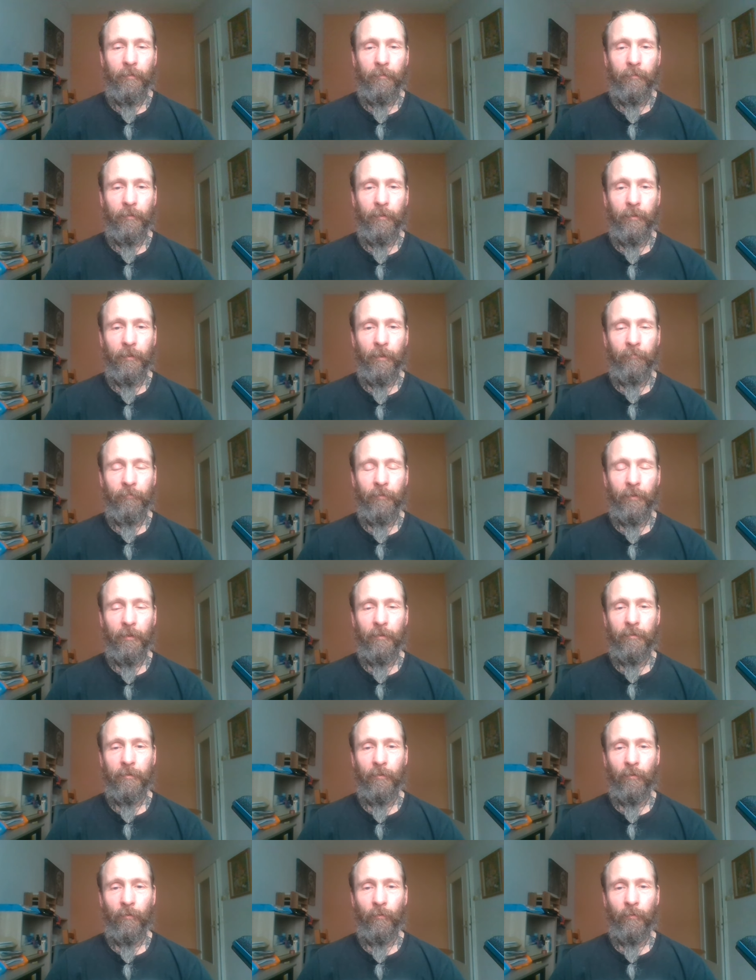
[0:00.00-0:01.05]
die
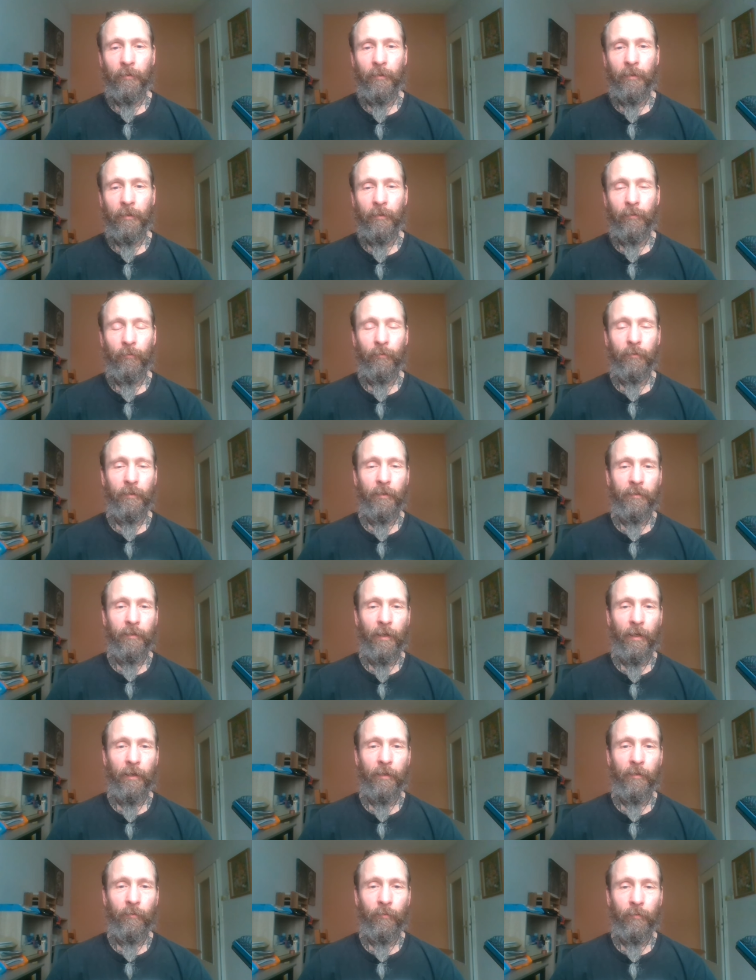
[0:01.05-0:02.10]
Definitionen, die
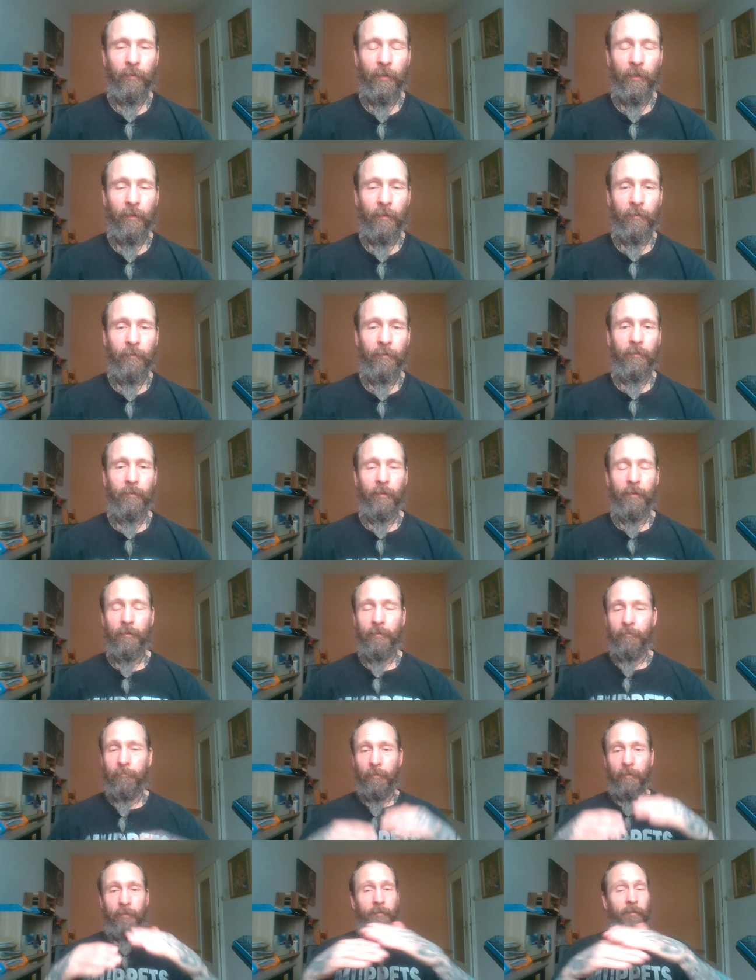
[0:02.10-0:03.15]
Unterteilungen,
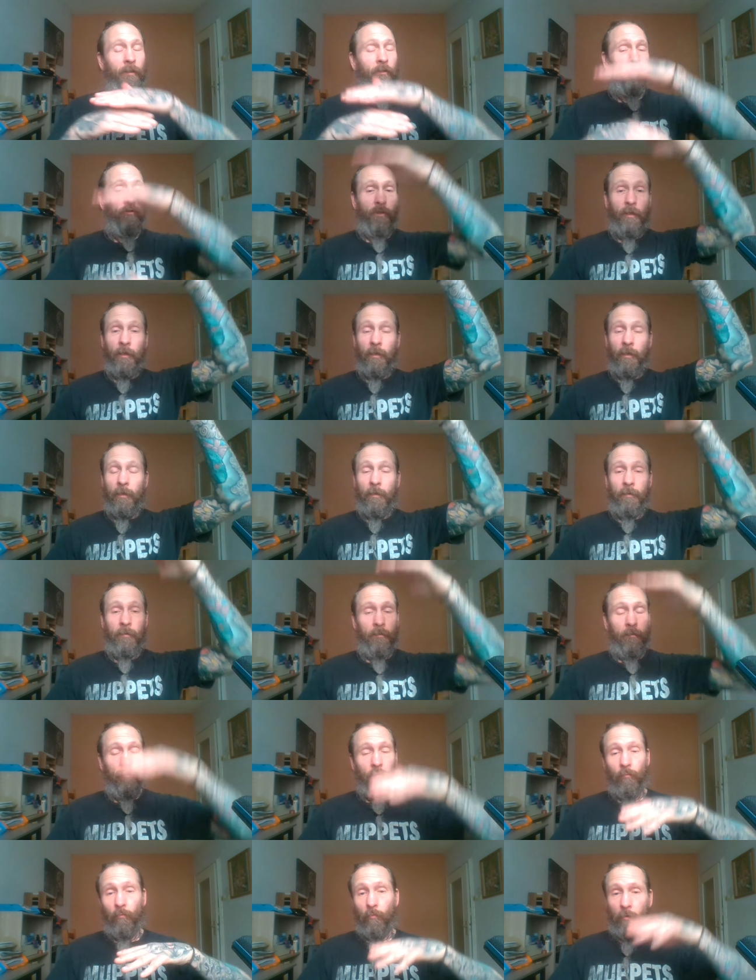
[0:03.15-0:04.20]
das, was da steht,
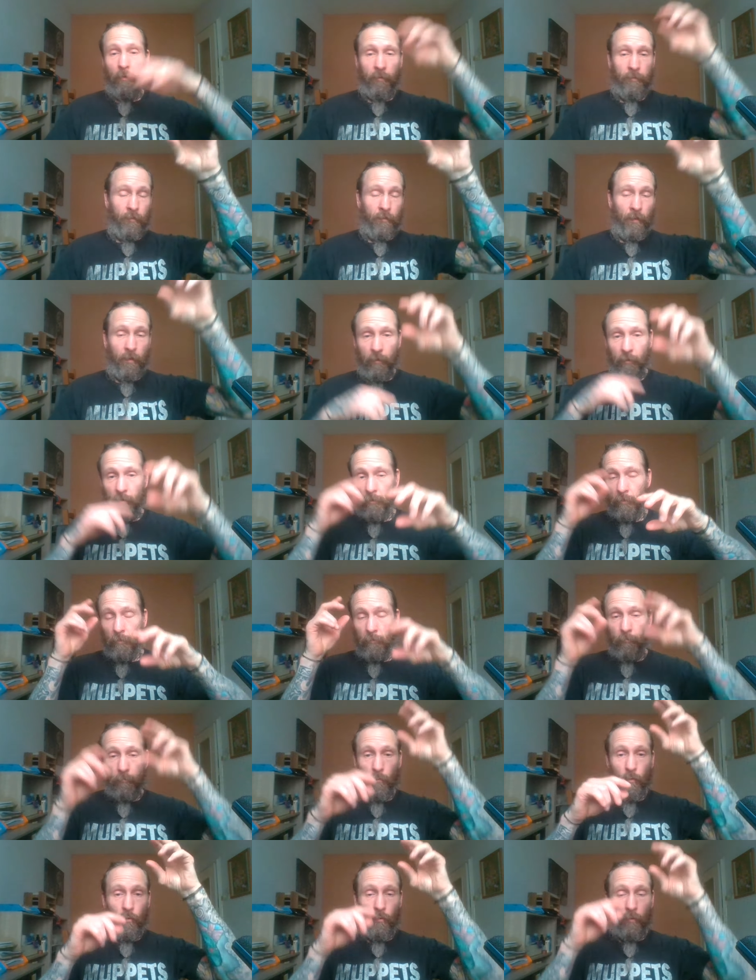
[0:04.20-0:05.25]
Ursache,
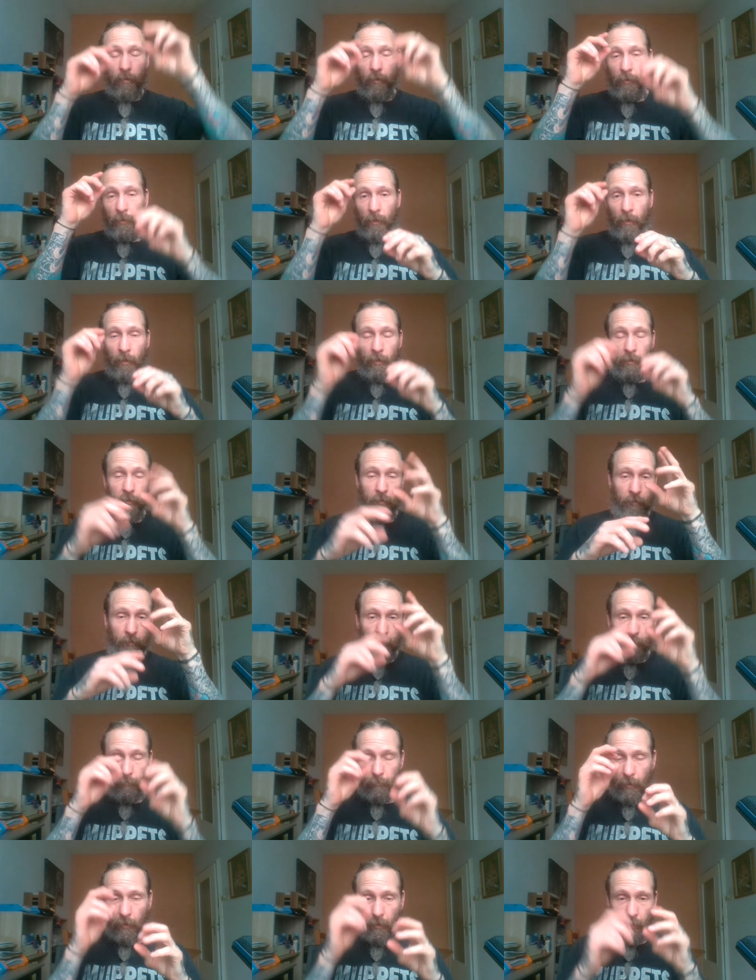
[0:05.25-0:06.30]
Möglichkeiten,
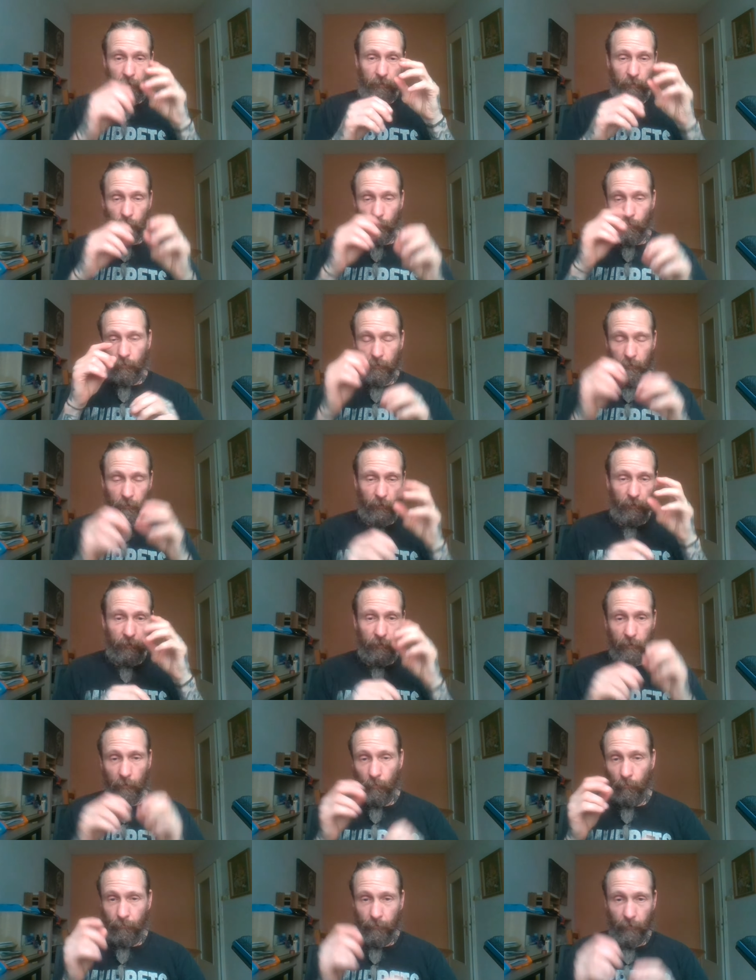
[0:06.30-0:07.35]
Behandlungen,
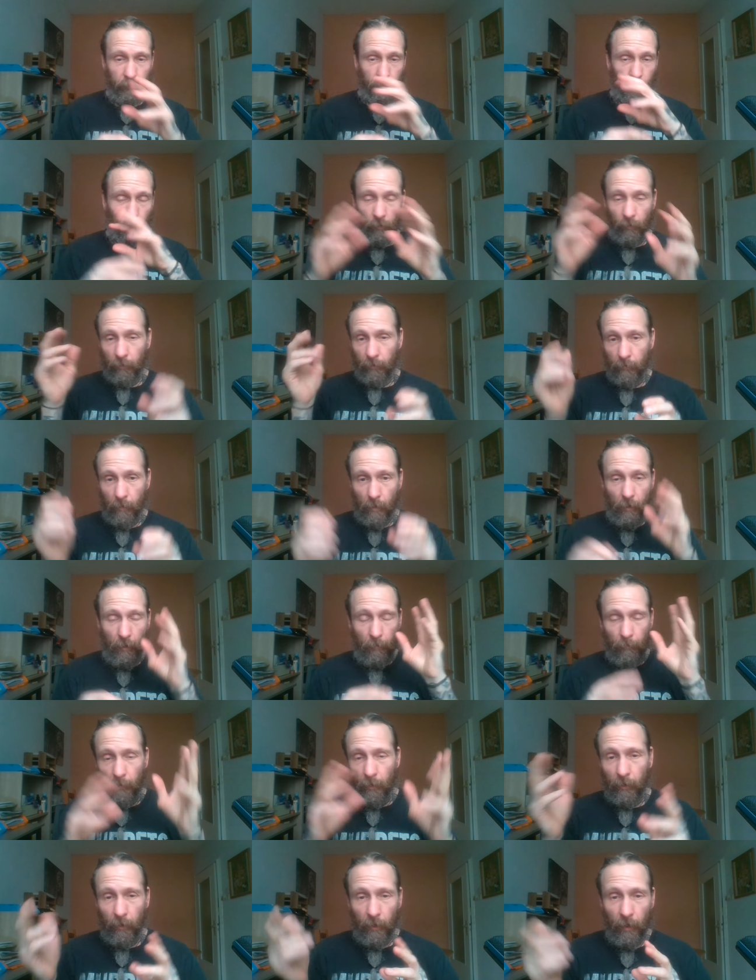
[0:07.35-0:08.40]
Risikofaktoren,
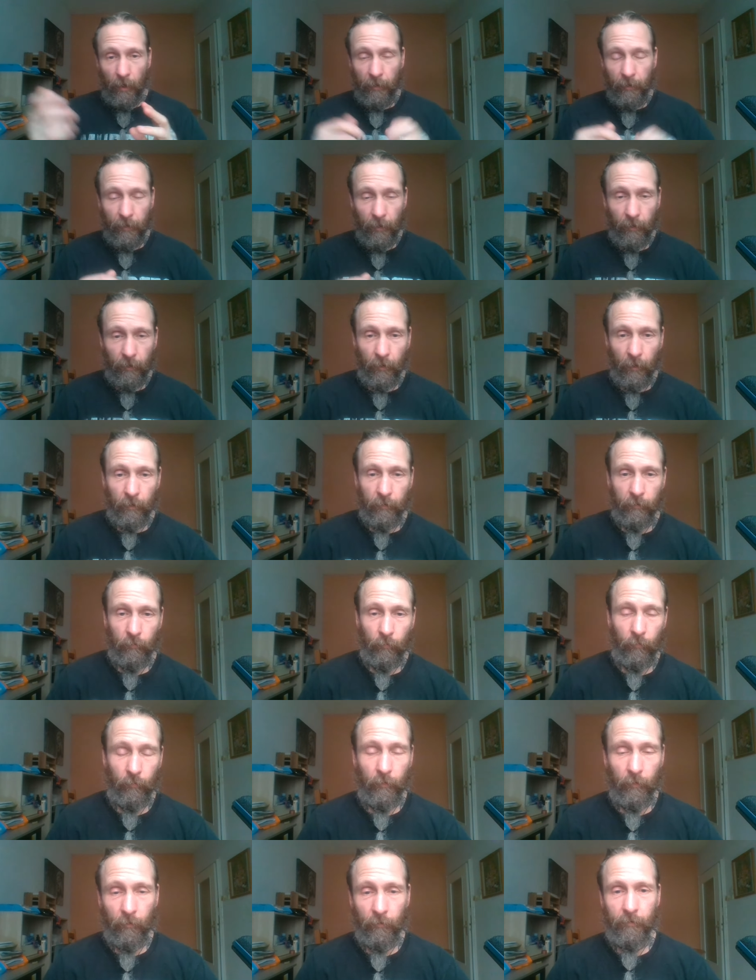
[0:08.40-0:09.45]

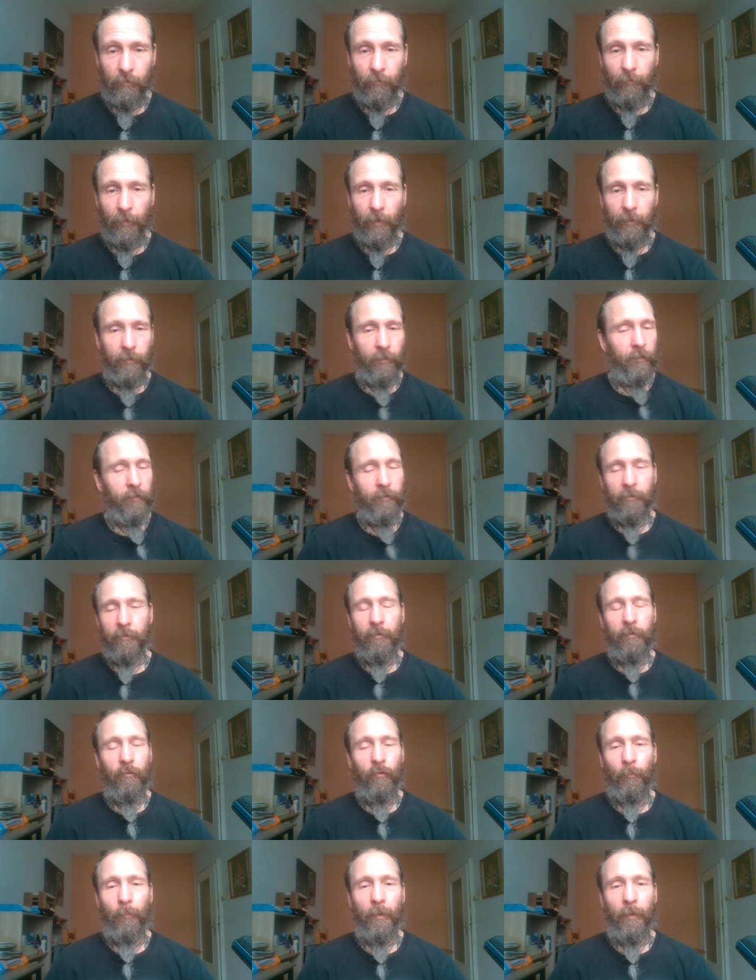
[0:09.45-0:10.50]
Begleiterkrankungen und so weiter,
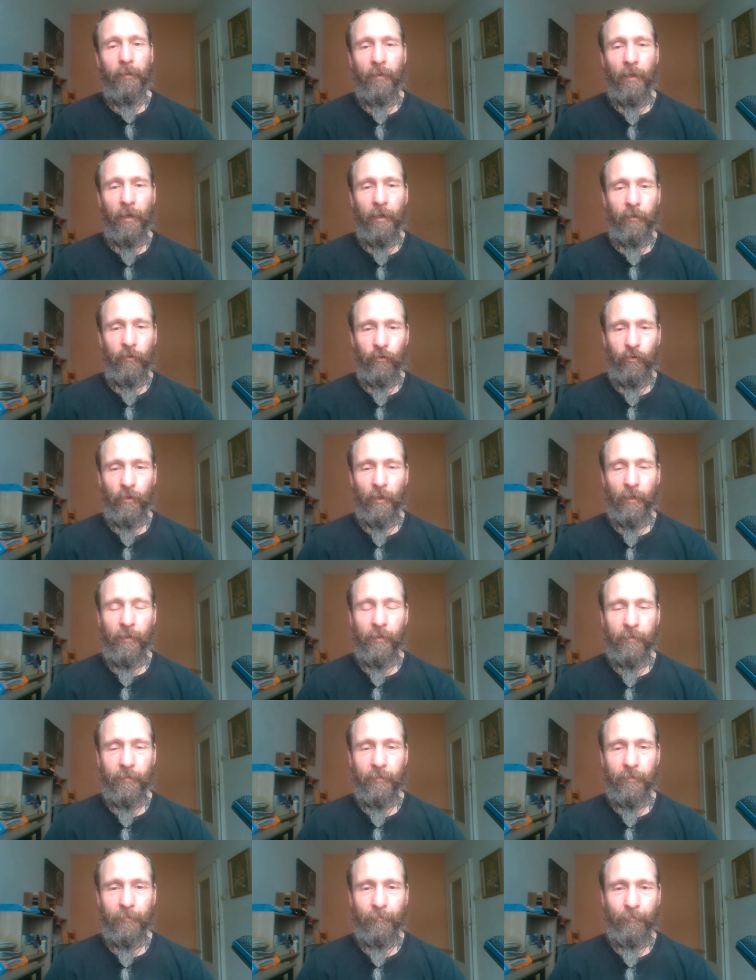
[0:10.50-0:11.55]
super
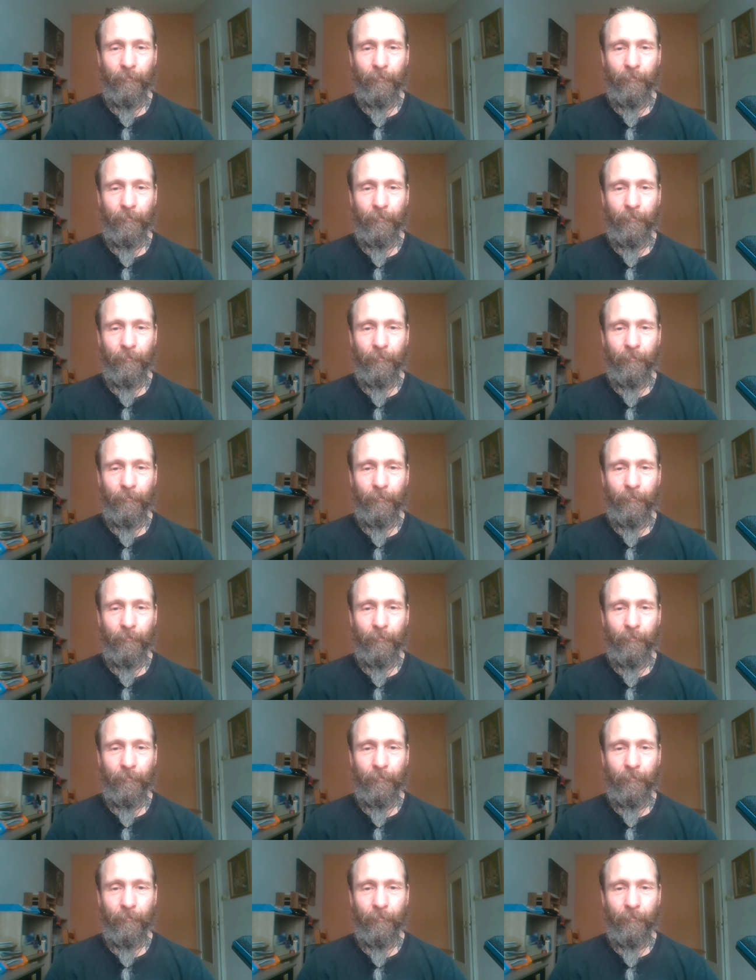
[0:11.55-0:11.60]
dargestellt.